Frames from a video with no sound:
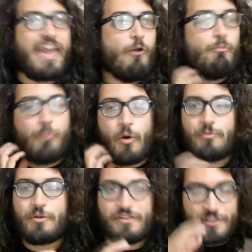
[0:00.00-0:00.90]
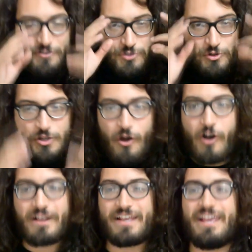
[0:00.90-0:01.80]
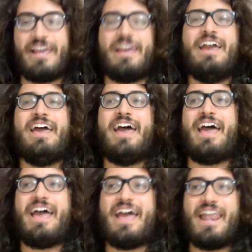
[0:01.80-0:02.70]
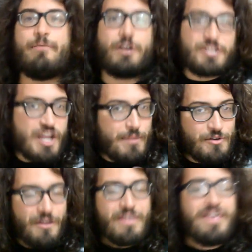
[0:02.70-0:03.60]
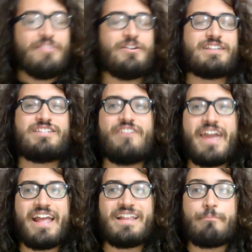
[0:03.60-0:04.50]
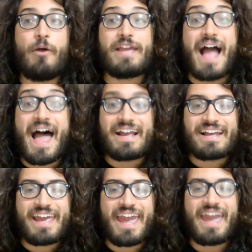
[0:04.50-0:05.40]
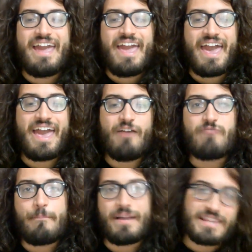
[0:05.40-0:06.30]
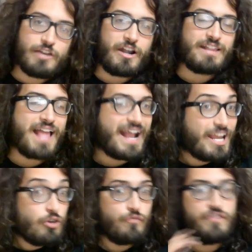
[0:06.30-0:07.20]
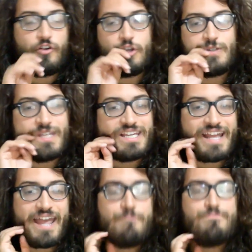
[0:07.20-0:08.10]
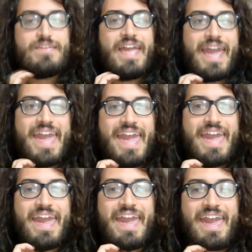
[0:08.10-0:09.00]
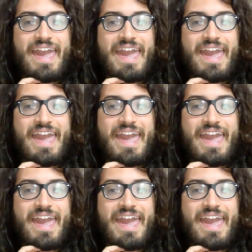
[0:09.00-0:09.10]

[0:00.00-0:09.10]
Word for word: è, un polpo, quindi avevano solo gli occhi, eh, la bocca c'era ma non, non, la si vede. Poi ha anche eh, una particolarità che non vi voglio dire, e